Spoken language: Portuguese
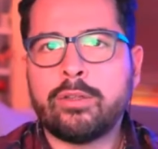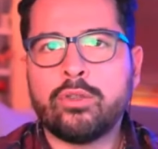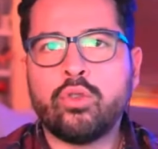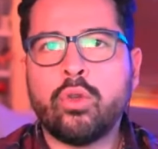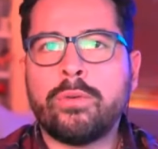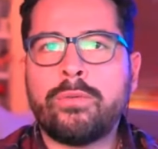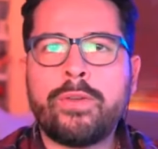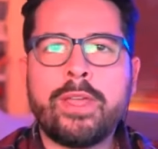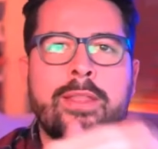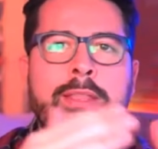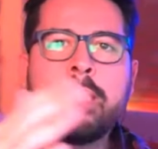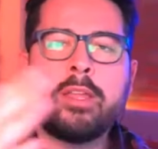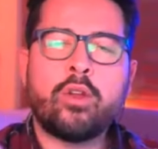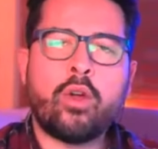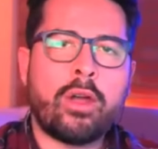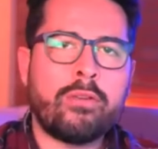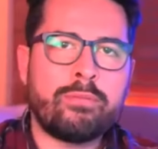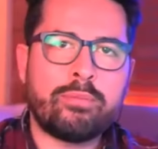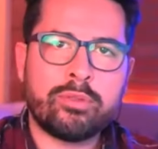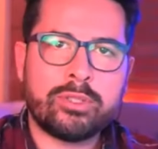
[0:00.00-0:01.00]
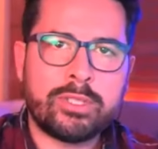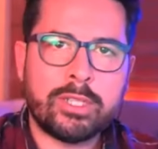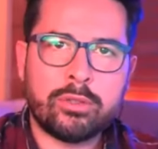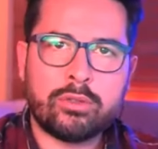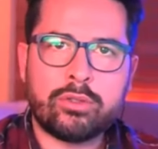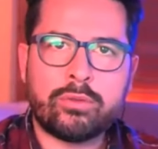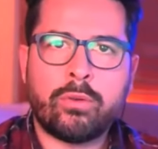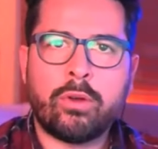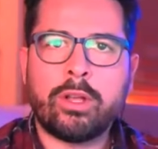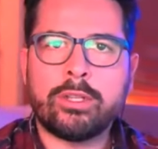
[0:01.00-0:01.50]
99%
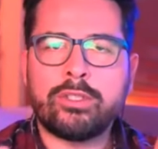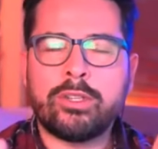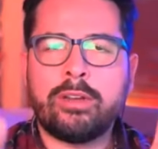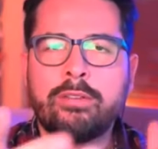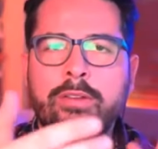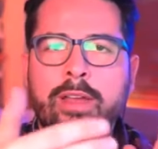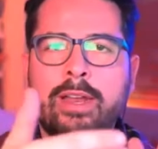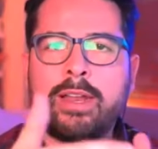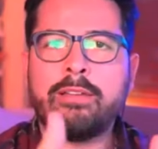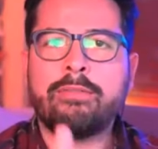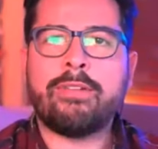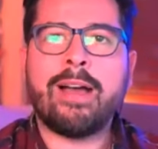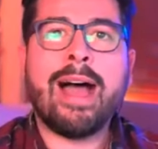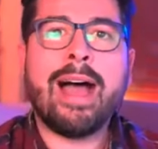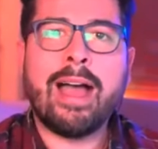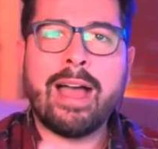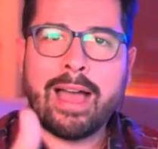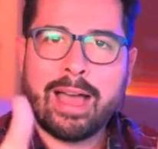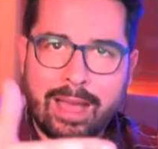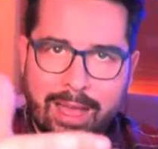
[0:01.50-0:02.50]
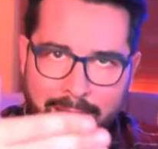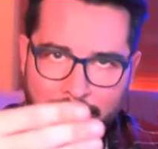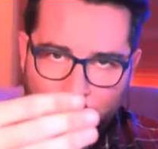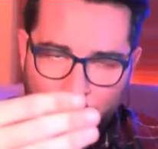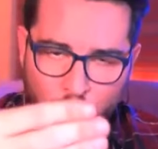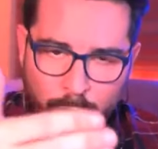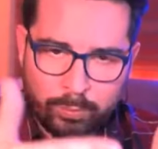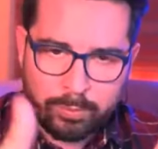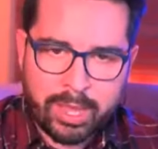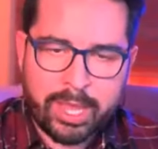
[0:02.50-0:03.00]
dos votos, ele vai levar
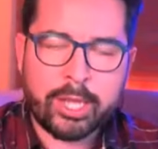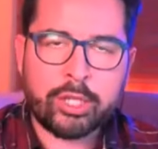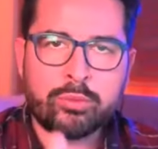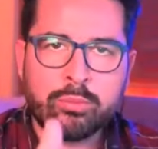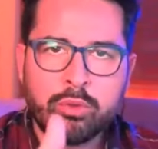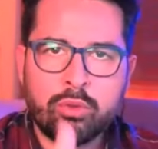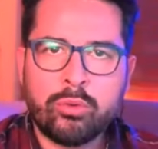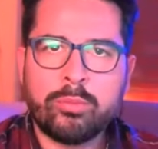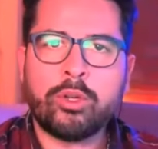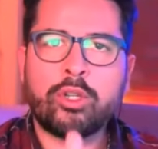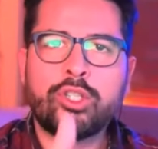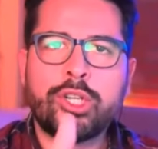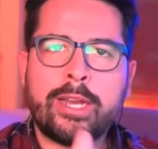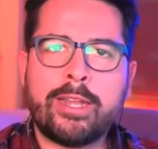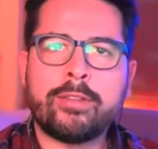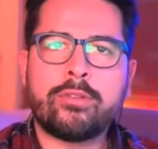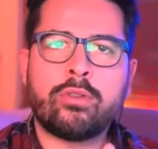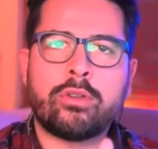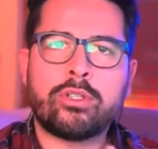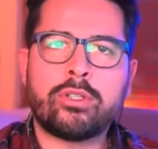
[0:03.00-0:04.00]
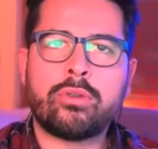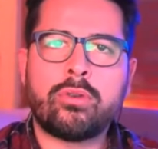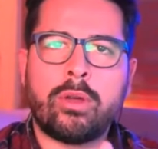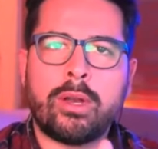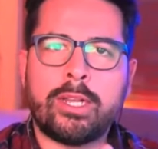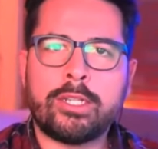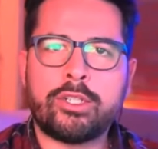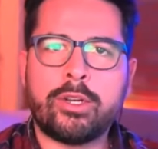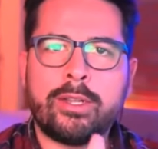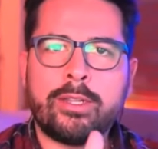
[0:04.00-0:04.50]
o mesmo número de eleitores do
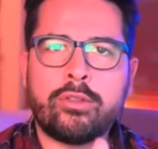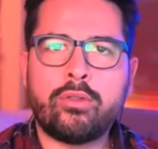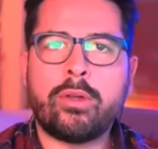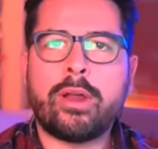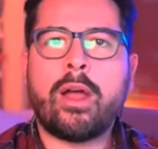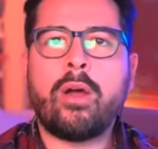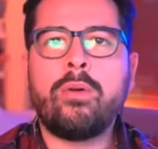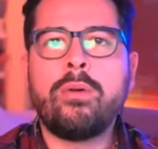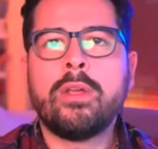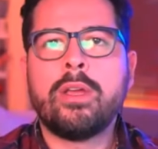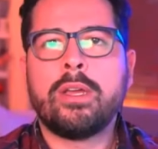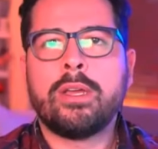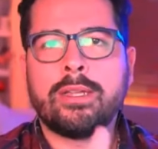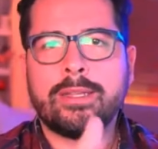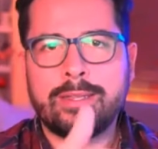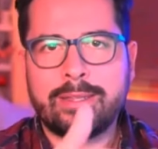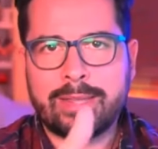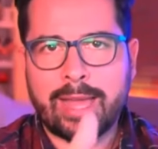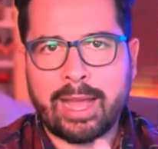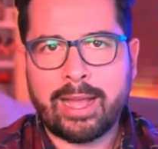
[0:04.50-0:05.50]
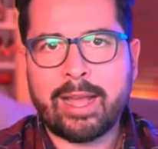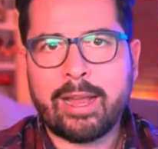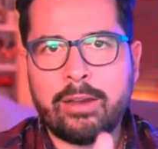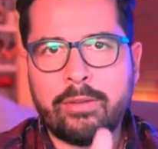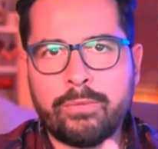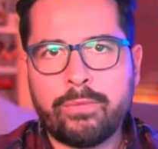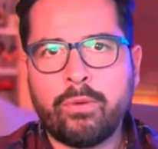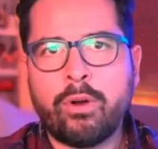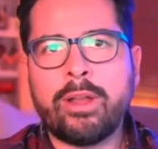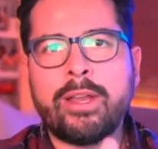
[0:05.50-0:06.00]
colégio eleitoral da
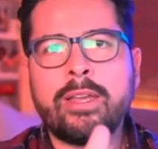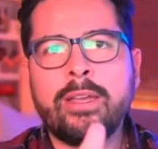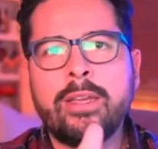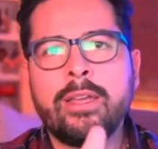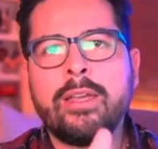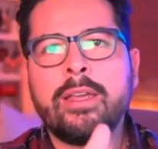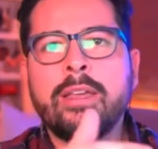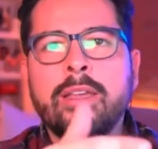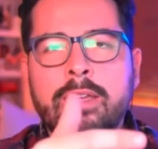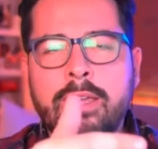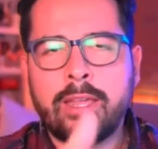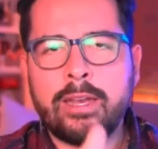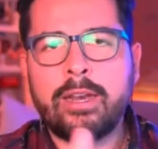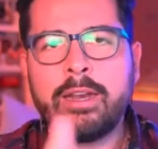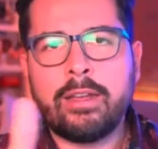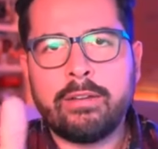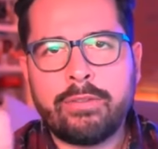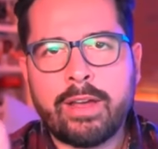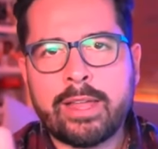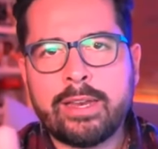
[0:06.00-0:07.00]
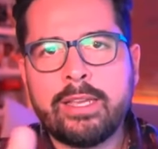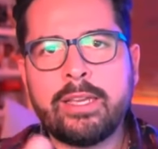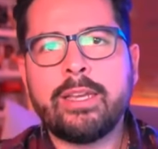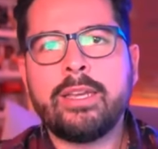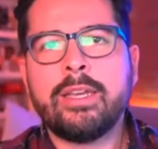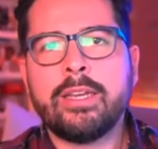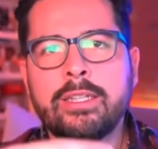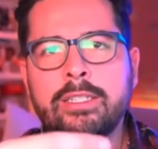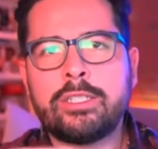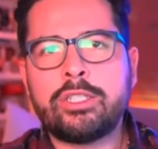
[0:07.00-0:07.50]
Califórnia que ele
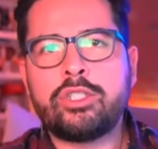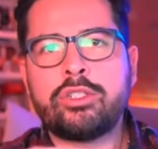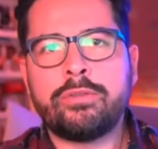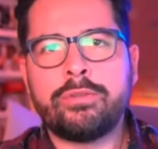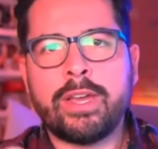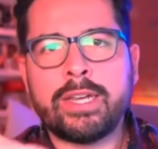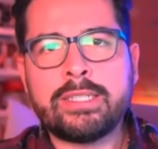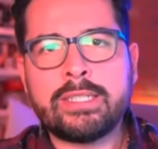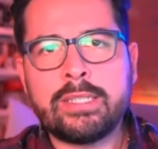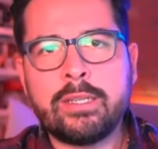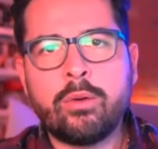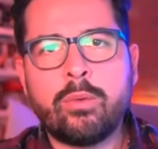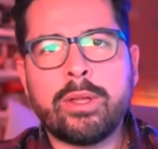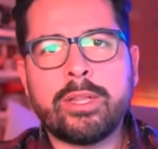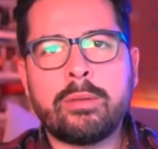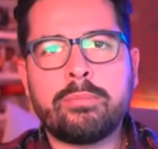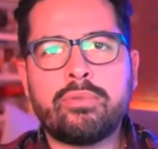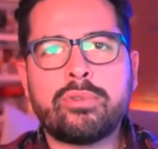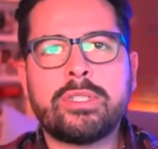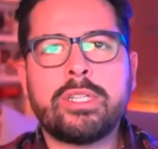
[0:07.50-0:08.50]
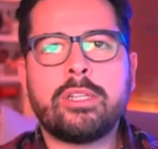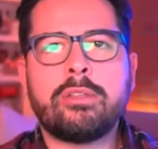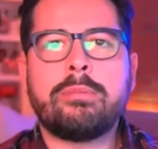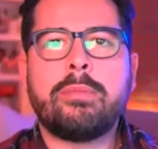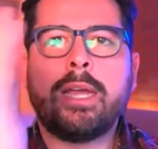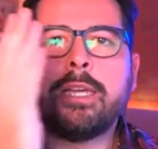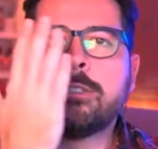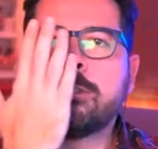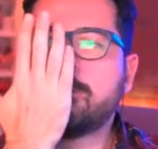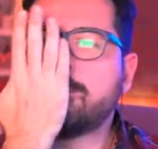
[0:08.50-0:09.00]
levaria se tivesse 50%
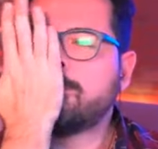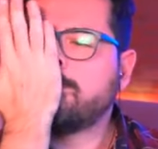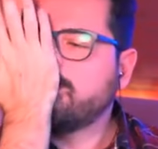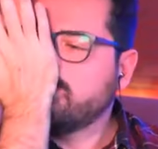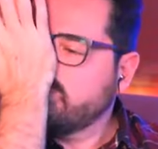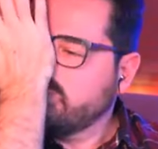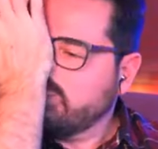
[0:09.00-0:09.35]
mais um.